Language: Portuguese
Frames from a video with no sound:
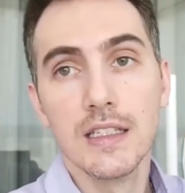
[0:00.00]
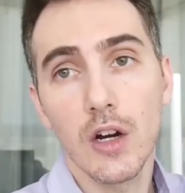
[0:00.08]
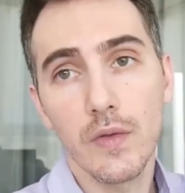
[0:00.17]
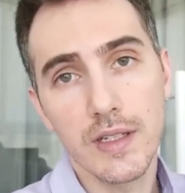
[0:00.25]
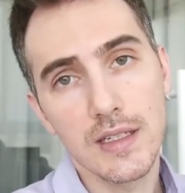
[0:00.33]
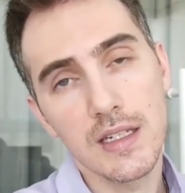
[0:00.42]

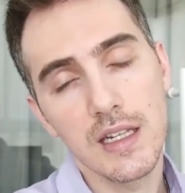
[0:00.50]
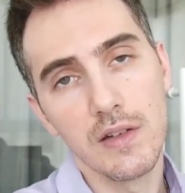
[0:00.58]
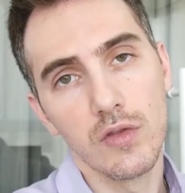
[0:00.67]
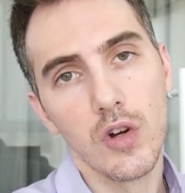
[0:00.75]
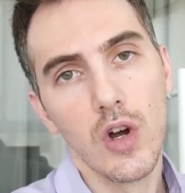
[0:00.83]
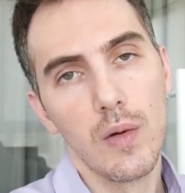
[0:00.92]
Talvez esse
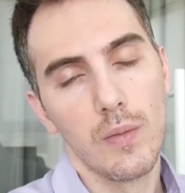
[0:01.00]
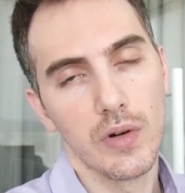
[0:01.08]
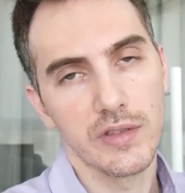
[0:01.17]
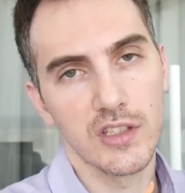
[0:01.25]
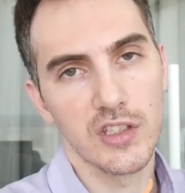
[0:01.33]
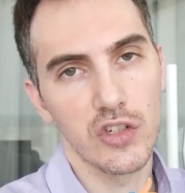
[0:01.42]
livro
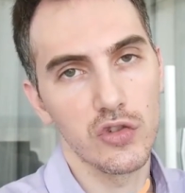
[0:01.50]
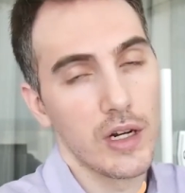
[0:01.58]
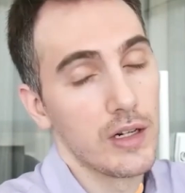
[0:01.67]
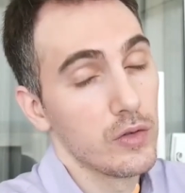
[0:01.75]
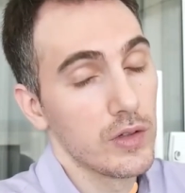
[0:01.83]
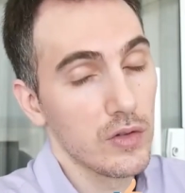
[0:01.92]
possa te
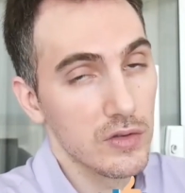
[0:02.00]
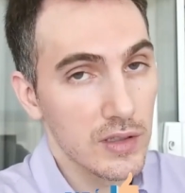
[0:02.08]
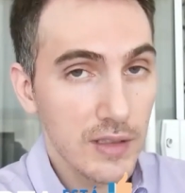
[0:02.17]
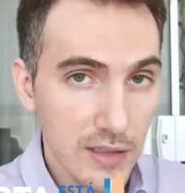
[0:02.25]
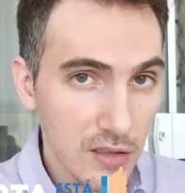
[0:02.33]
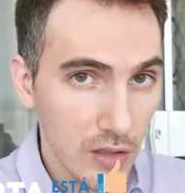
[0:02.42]
ajudar. Não tenho
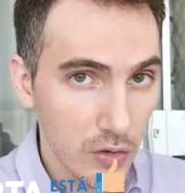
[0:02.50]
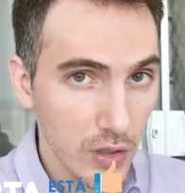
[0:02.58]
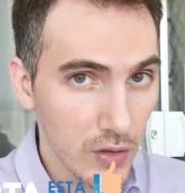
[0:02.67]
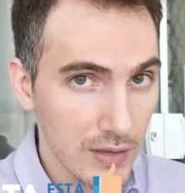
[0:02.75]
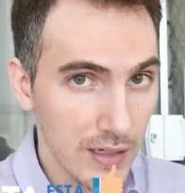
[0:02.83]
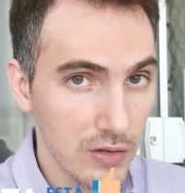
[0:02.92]
certeza, não
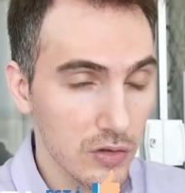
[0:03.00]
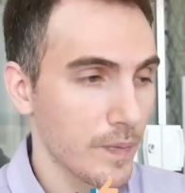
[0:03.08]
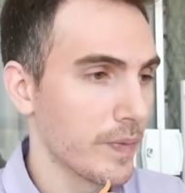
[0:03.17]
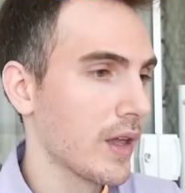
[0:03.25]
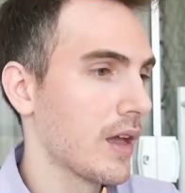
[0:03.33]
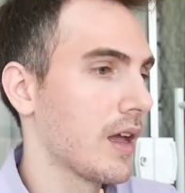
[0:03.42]
tenho acesso,
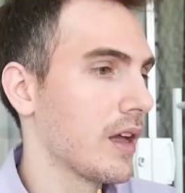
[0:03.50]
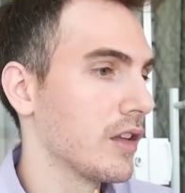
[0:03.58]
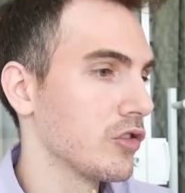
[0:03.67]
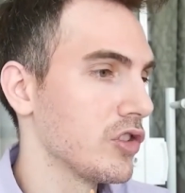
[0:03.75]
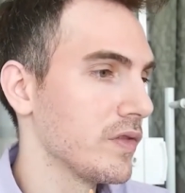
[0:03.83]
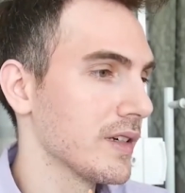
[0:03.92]

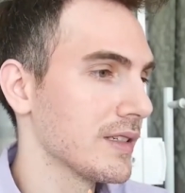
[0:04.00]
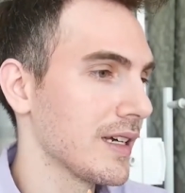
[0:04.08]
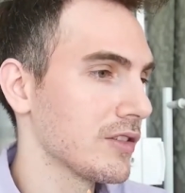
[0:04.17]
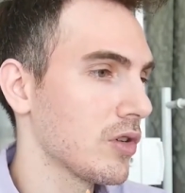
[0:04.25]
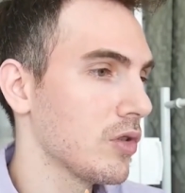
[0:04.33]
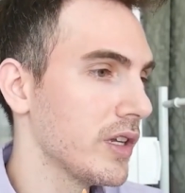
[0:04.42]
não tive
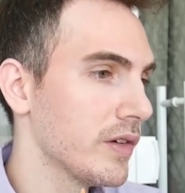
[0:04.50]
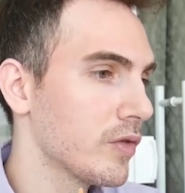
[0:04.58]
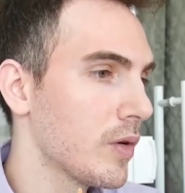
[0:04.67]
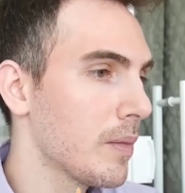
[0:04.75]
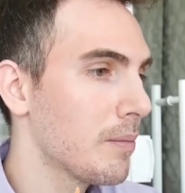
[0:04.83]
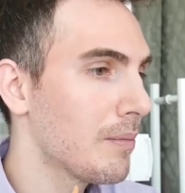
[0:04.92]
acesso ao
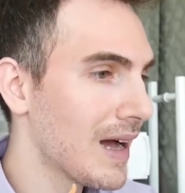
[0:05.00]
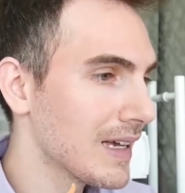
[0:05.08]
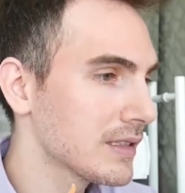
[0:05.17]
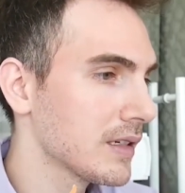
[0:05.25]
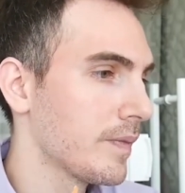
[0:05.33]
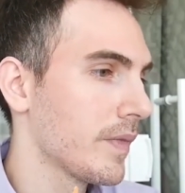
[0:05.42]
livro,
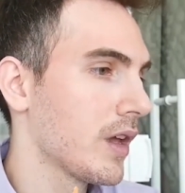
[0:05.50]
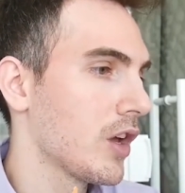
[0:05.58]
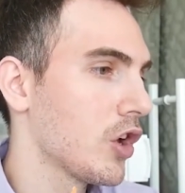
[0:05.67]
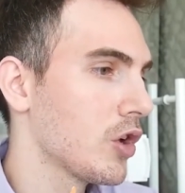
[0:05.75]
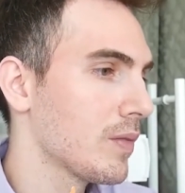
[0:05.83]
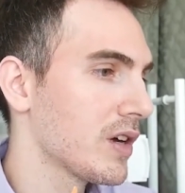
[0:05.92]
mas
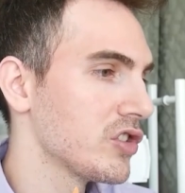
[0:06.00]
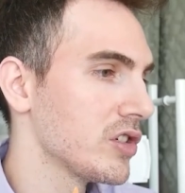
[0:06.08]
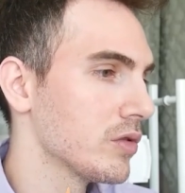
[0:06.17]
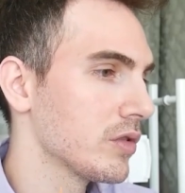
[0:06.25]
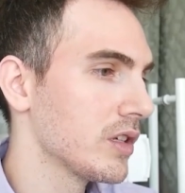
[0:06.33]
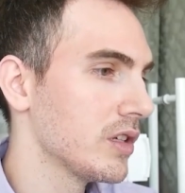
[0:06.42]
eu
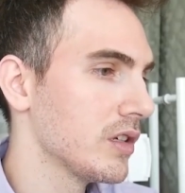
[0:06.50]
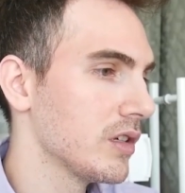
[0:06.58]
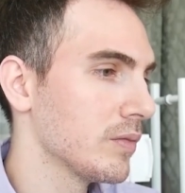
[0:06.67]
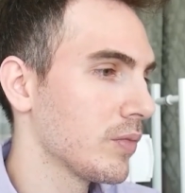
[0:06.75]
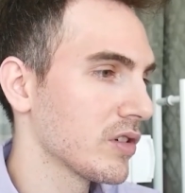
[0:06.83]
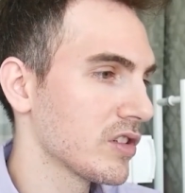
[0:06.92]
imagino
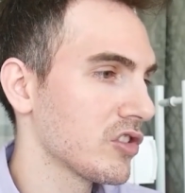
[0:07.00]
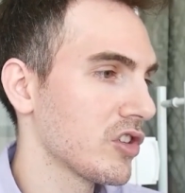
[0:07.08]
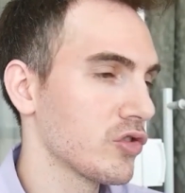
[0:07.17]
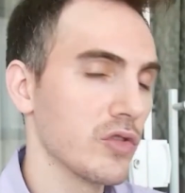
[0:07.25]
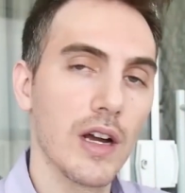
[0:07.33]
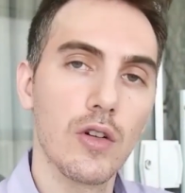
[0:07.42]
que possa
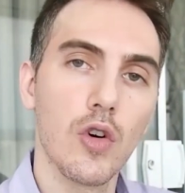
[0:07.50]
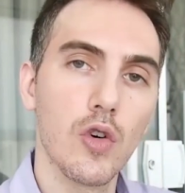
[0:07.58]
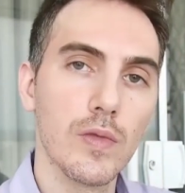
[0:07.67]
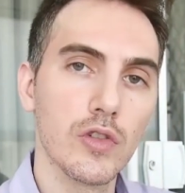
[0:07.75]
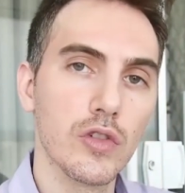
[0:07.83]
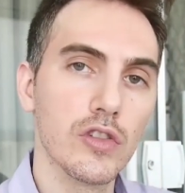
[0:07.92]
ajudar com
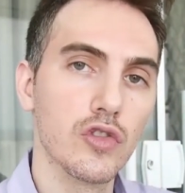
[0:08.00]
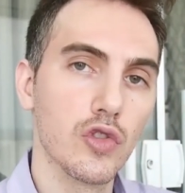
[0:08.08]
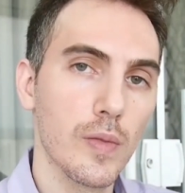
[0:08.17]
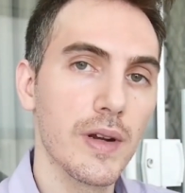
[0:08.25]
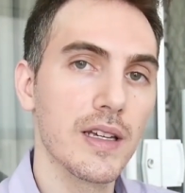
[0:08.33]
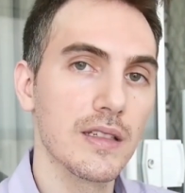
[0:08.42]
algumas coisas
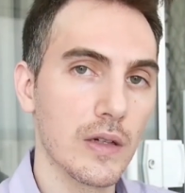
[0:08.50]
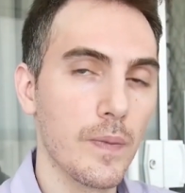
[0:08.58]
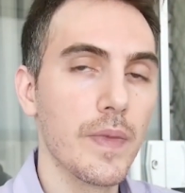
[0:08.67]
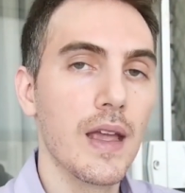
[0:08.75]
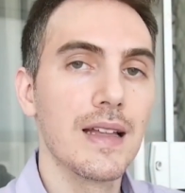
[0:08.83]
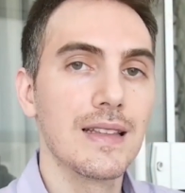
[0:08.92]
sobre a questão